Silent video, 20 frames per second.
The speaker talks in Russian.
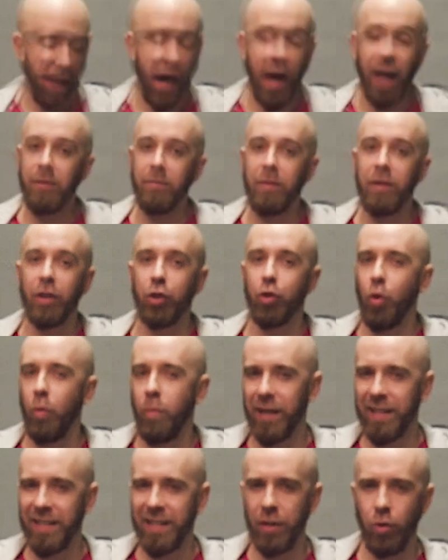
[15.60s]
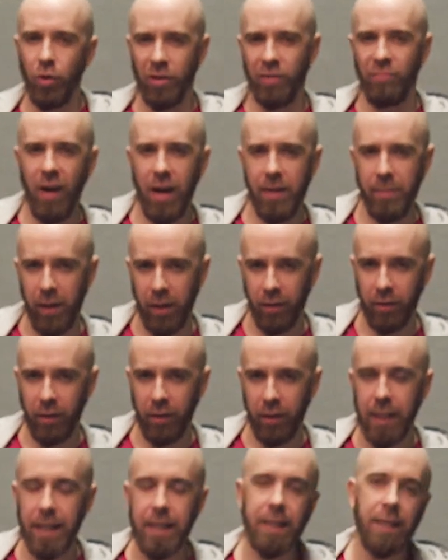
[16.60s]
А именно, что произойдет с вами,
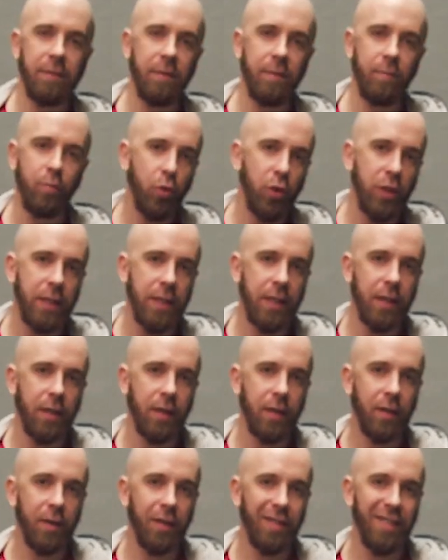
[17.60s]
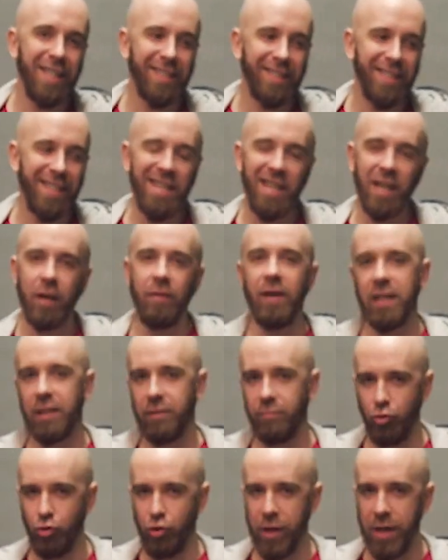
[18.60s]
если вы будете не тренировать
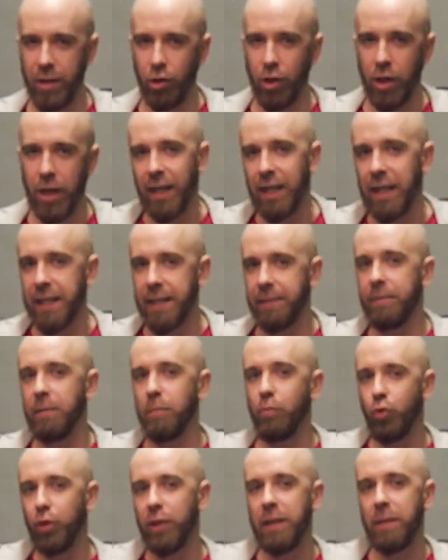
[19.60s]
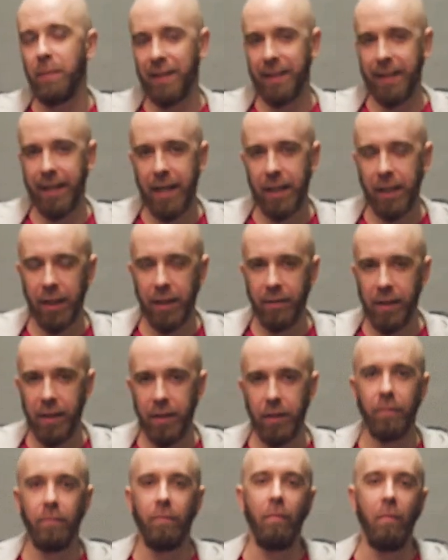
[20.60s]
свою речь, если вы будете постоянно
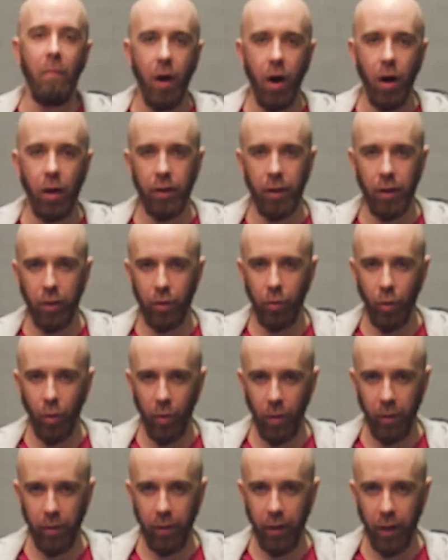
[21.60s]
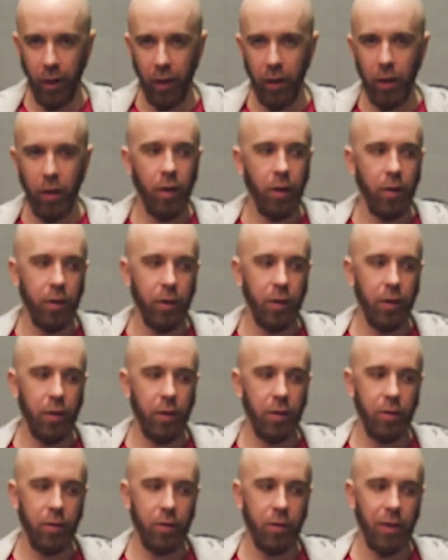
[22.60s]
говорить монотонно,
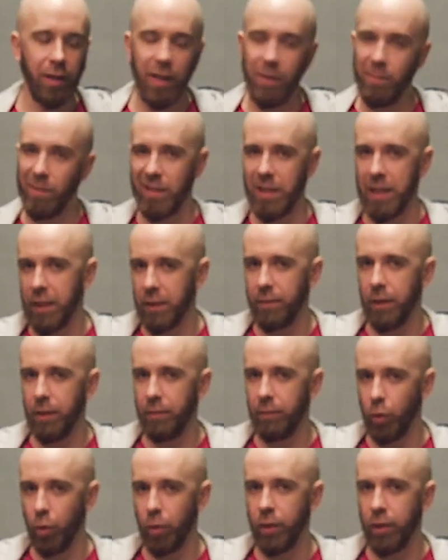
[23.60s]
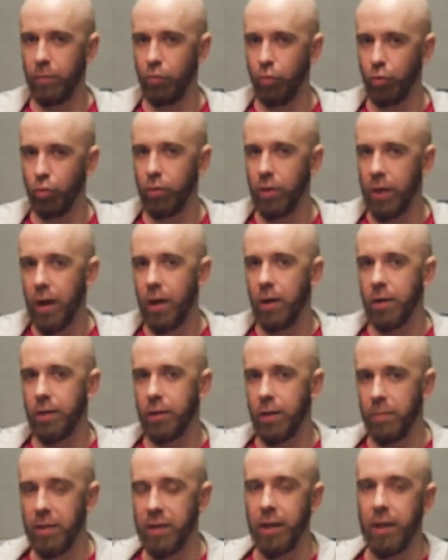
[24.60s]
и какие последствия в итоге будут для
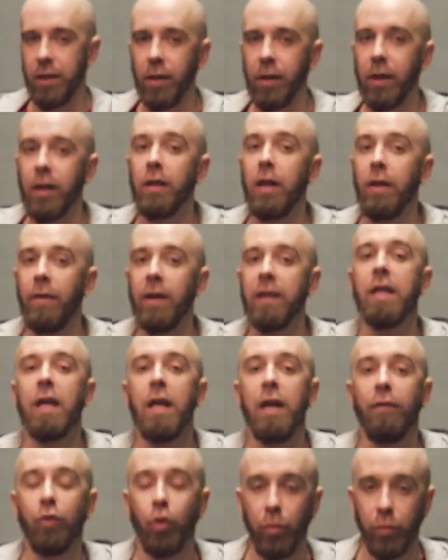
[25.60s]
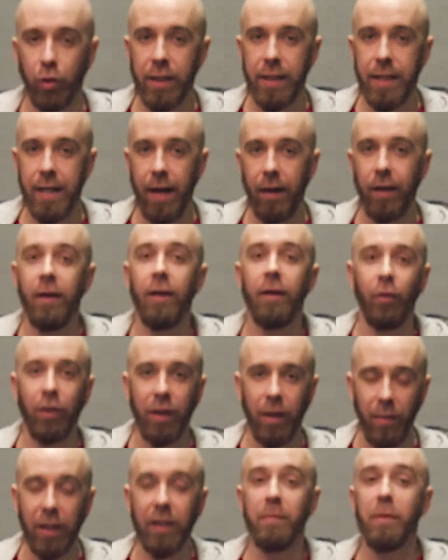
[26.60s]
собеседника и для вас в том числе.
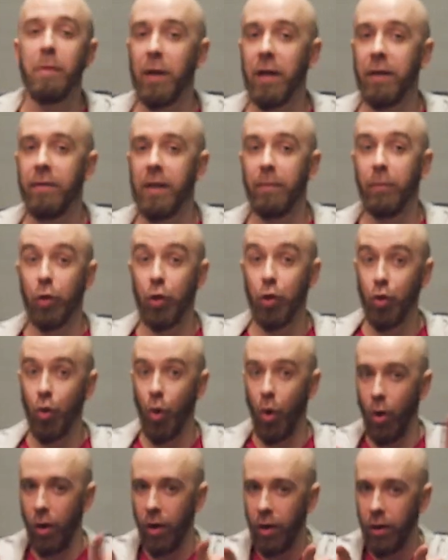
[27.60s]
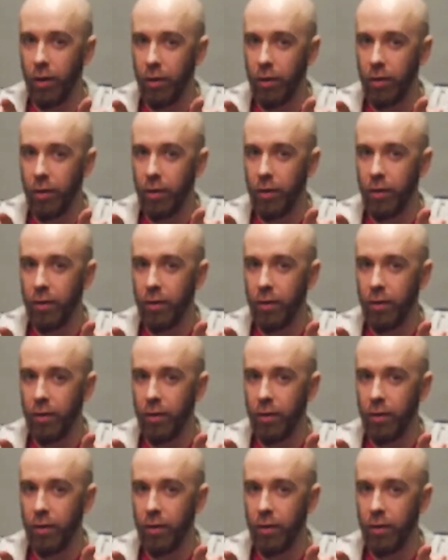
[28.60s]
Вот об этом мы поговорим. Но